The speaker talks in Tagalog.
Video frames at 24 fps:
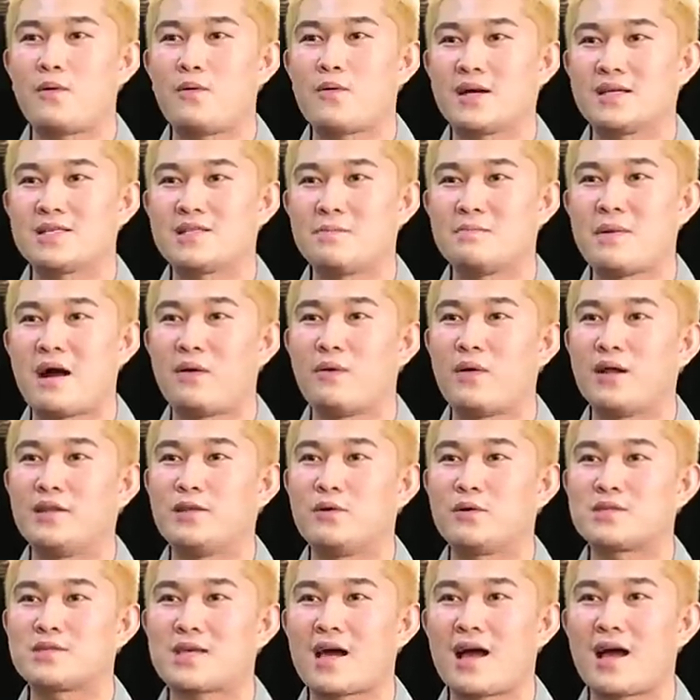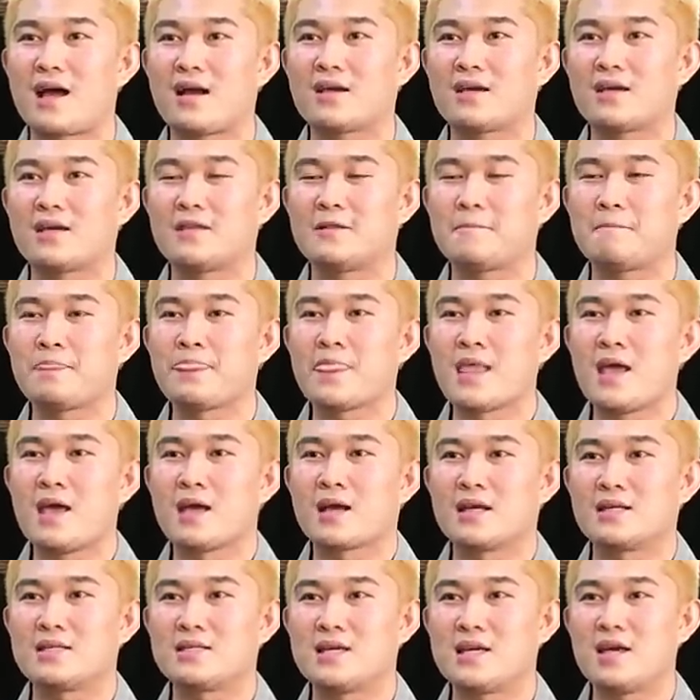ko kasi bawal daw sa akin
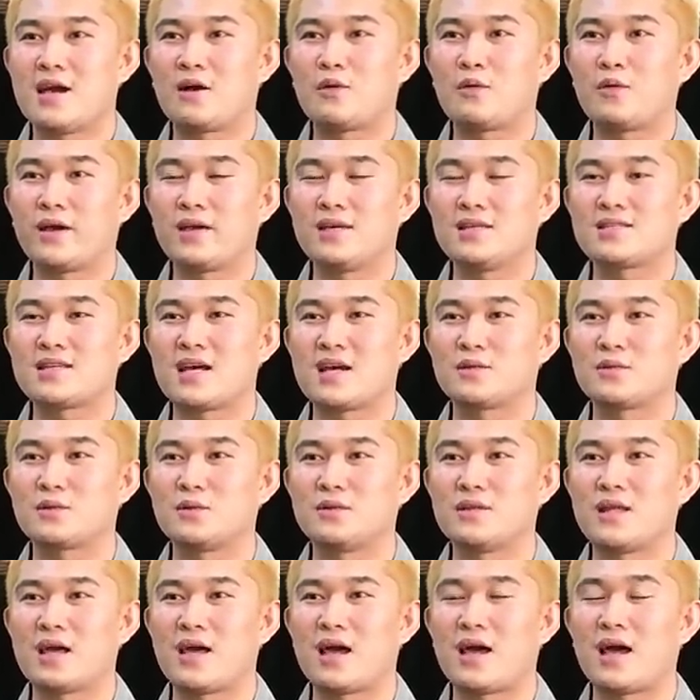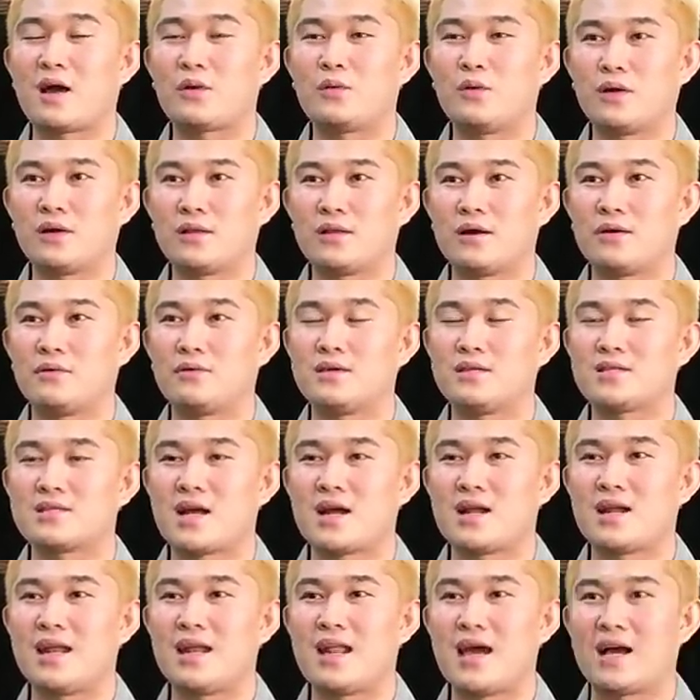kasi ako ay isang tunay ako ay
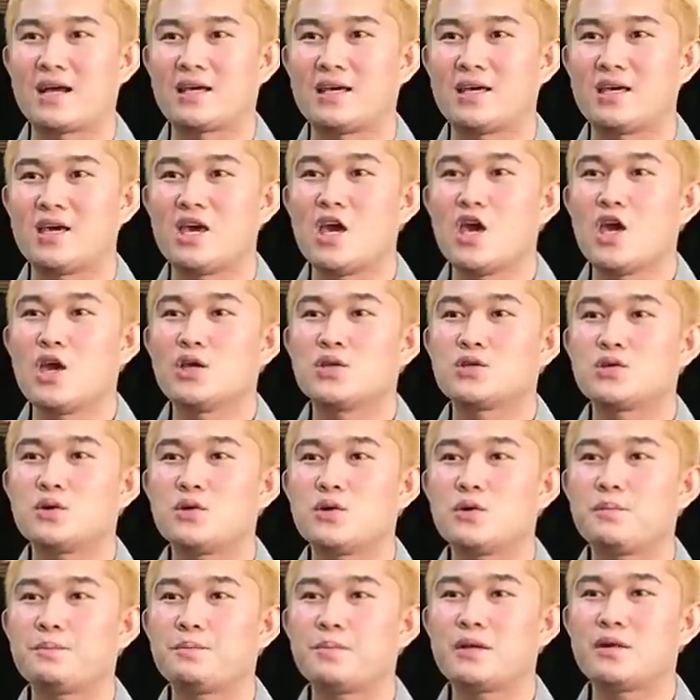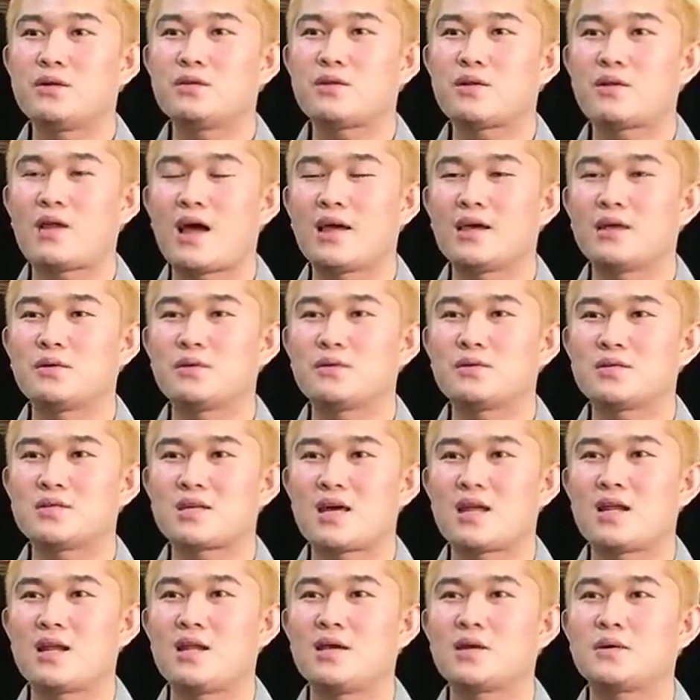isang lalaki so pinatanayan ko
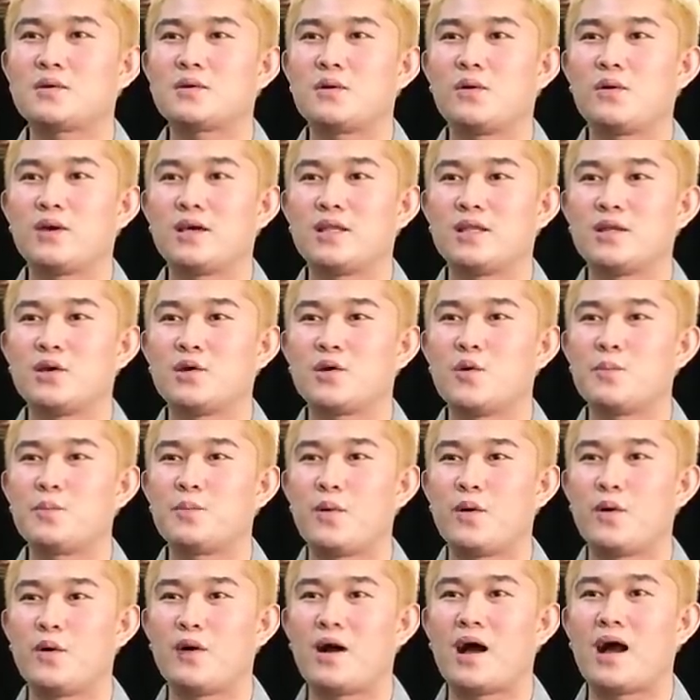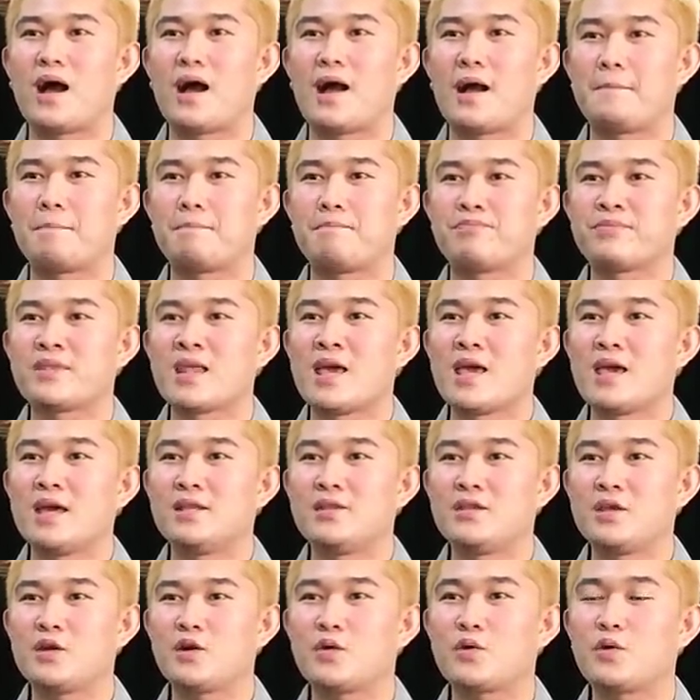sa sarili ko hindi ko po um,
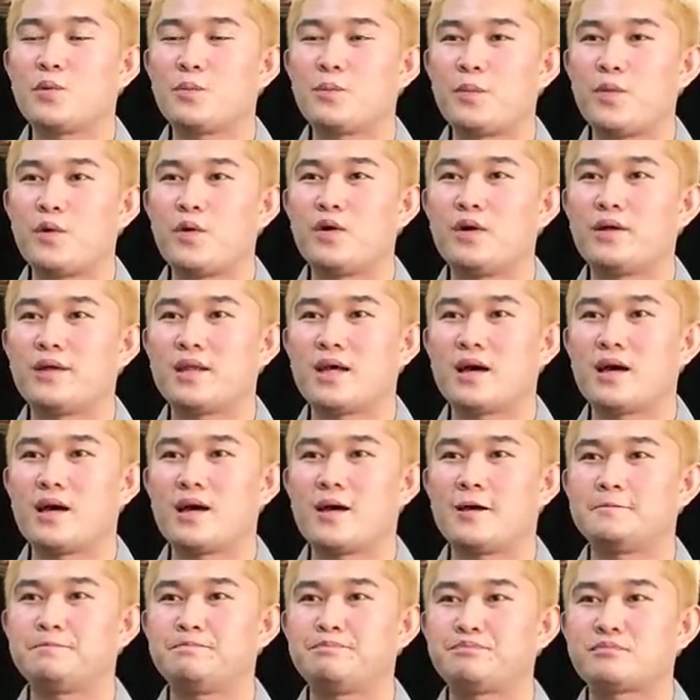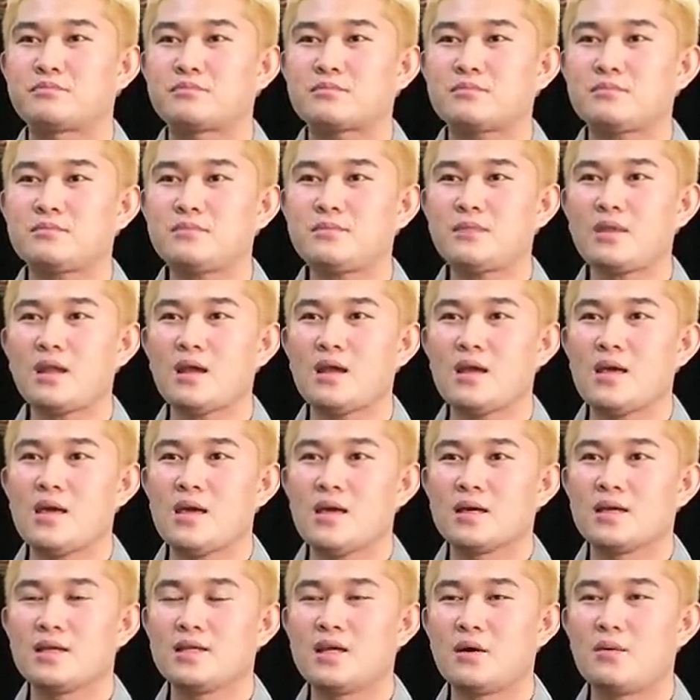hindi ko po na
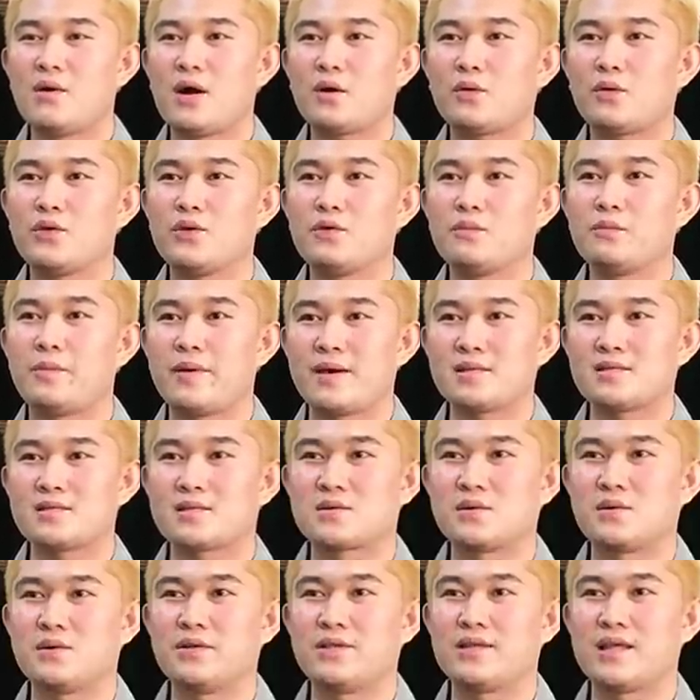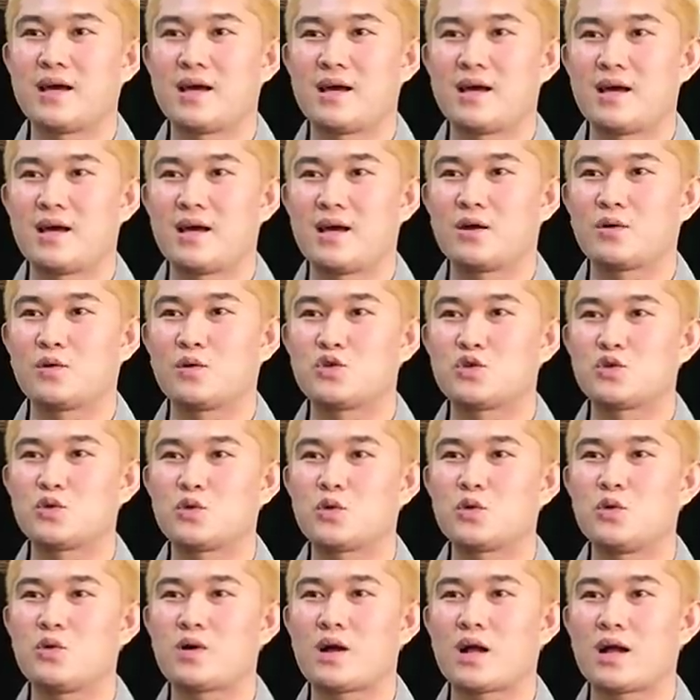hinawa ko yung best ko na gusto
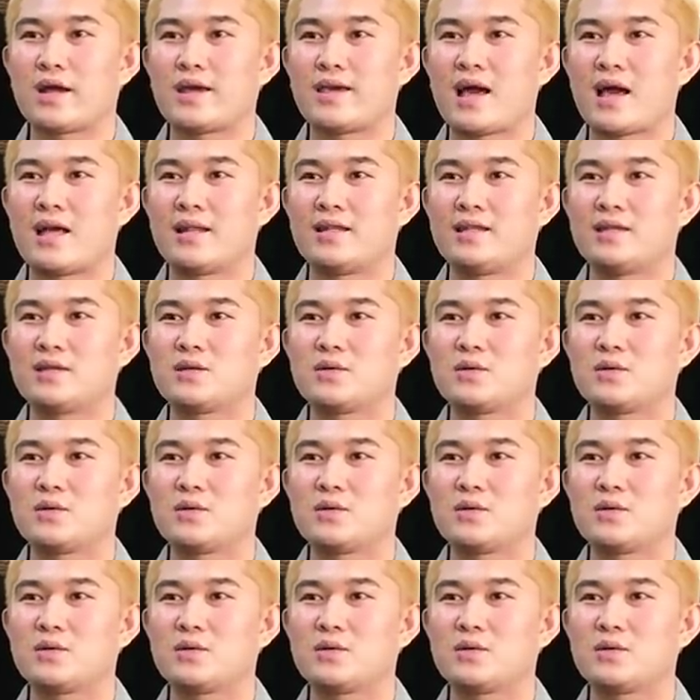ko kakayanin